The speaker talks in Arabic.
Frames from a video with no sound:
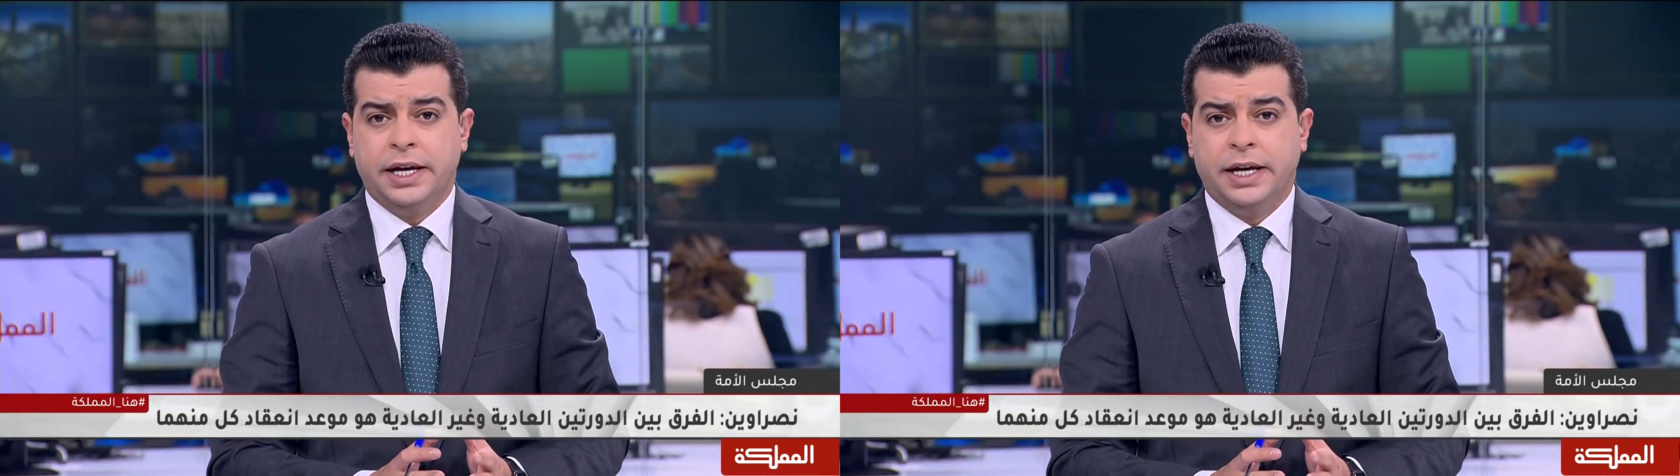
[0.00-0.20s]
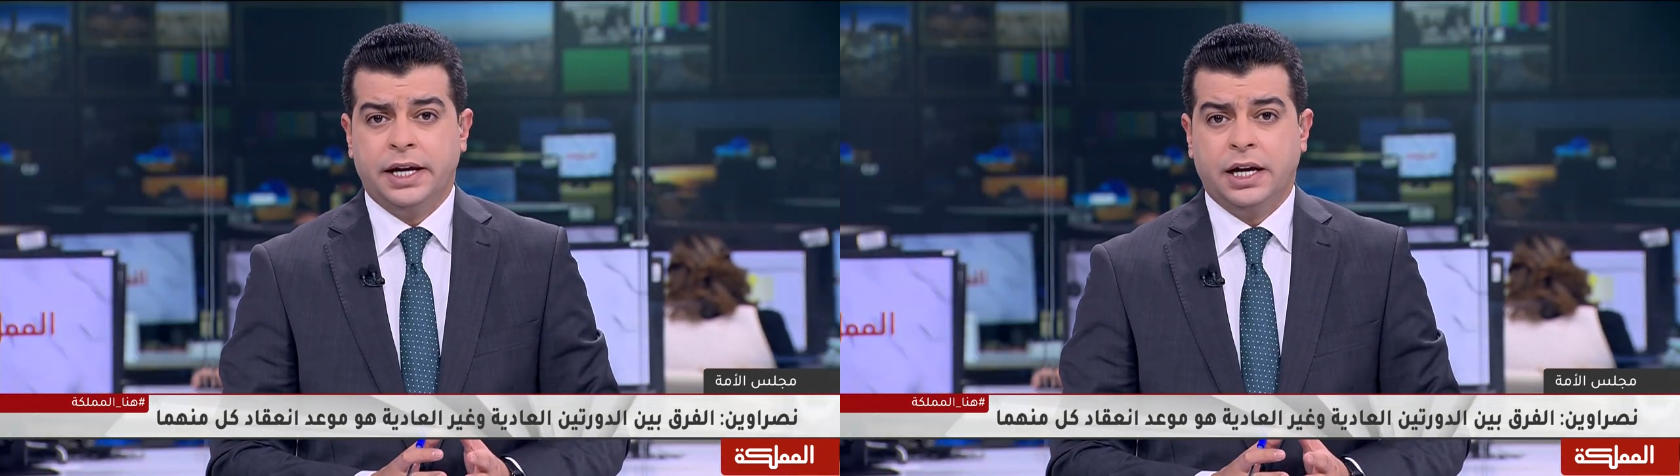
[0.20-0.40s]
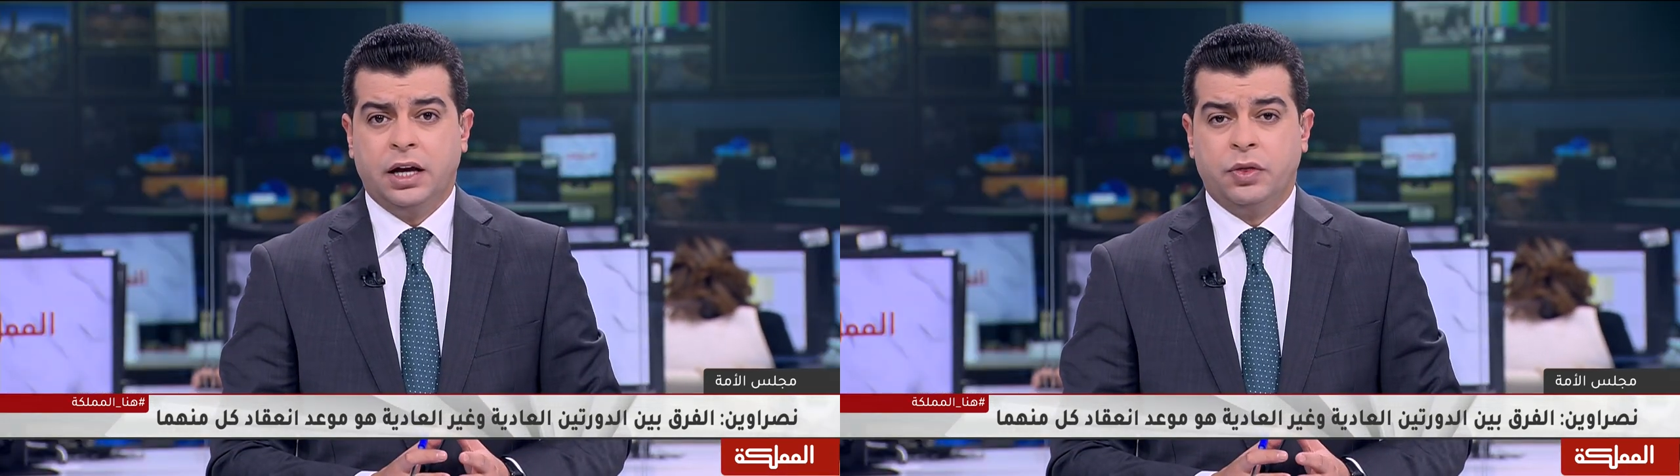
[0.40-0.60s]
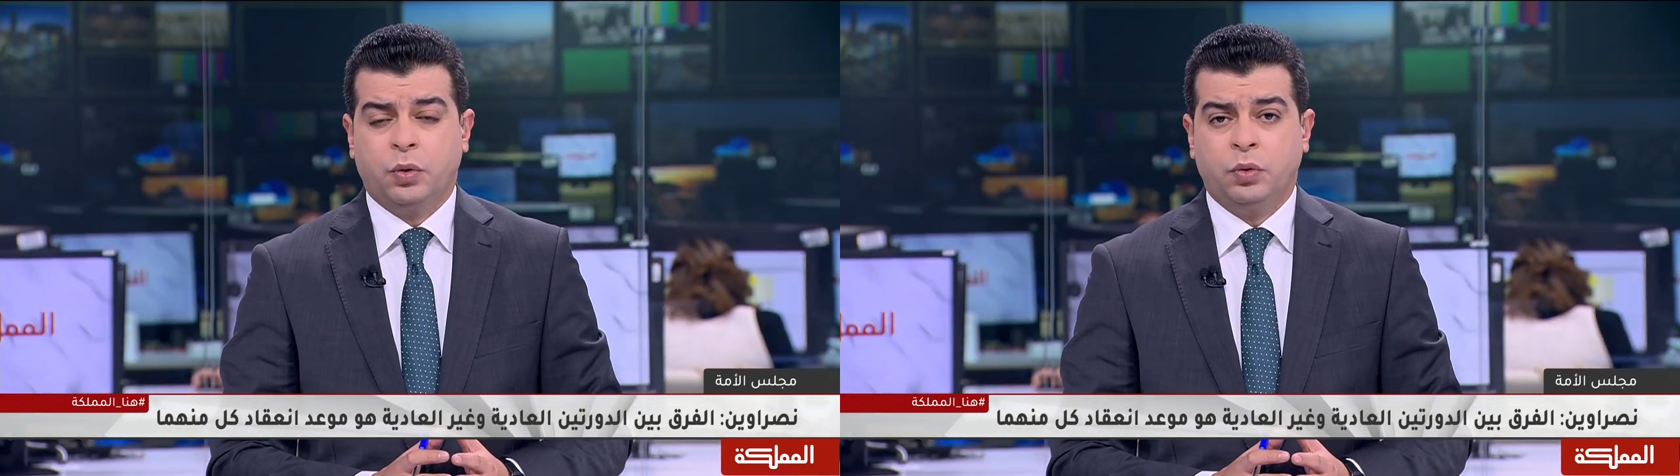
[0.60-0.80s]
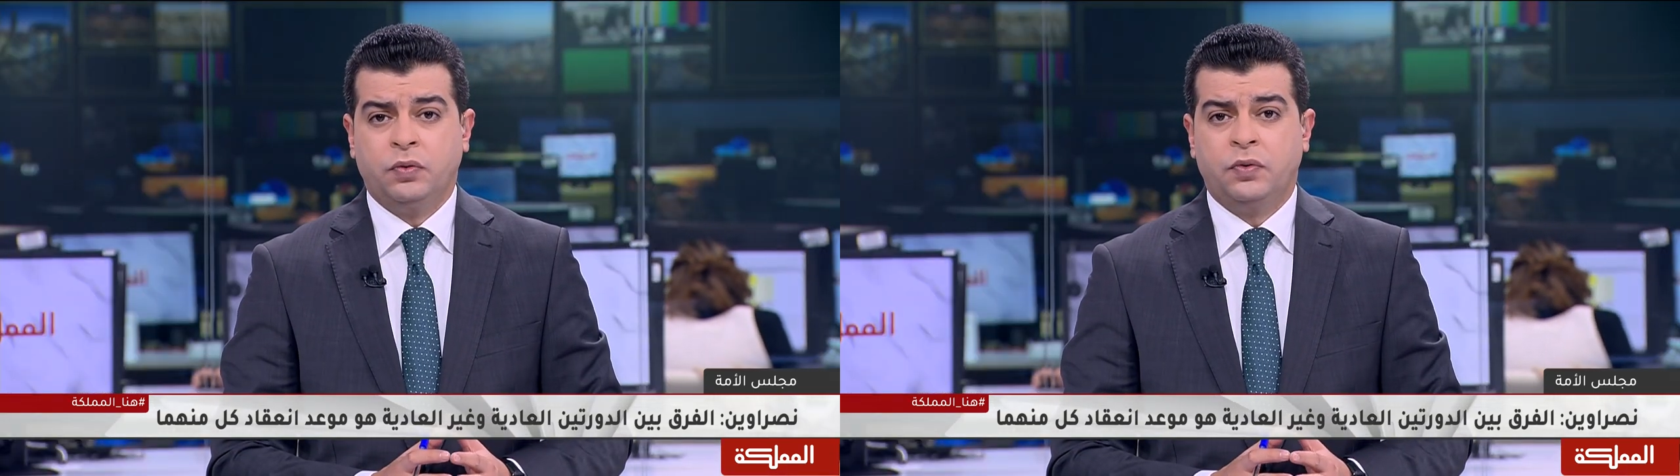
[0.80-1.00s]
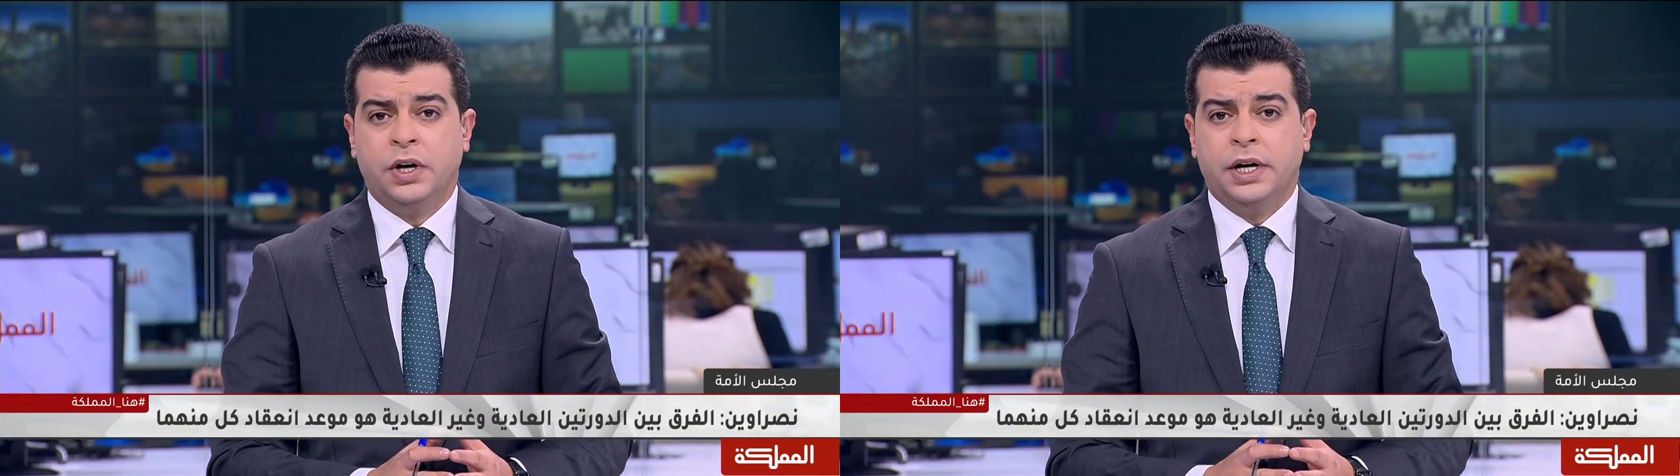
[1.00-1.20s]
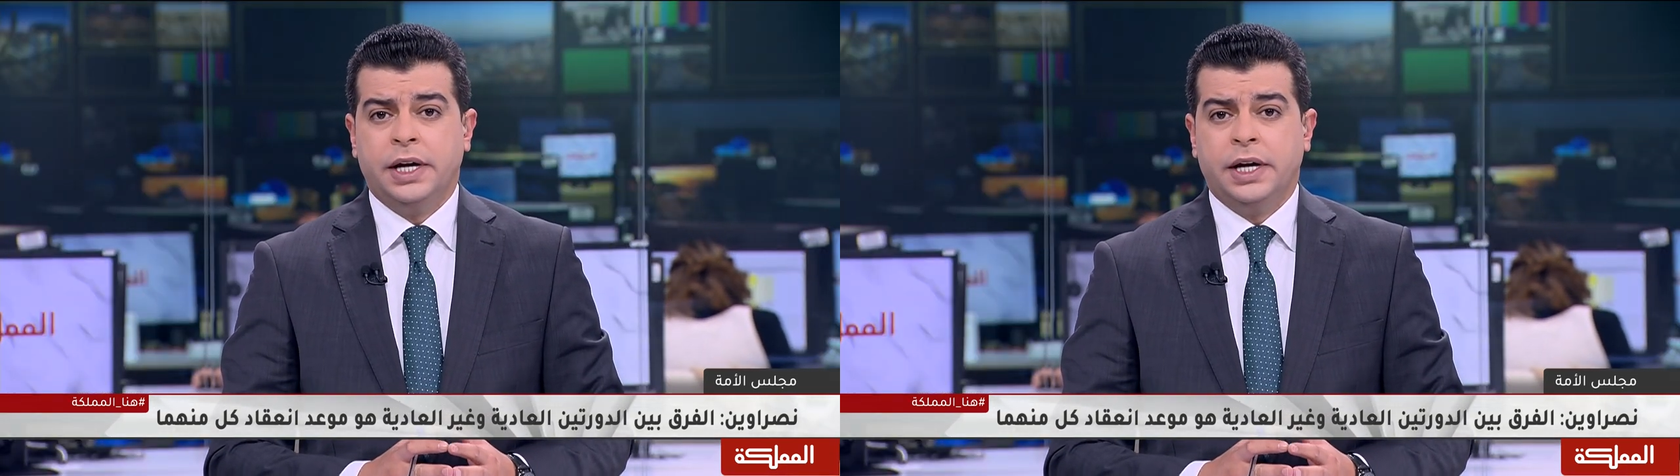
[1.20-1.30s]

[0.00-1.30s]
آه، الظروف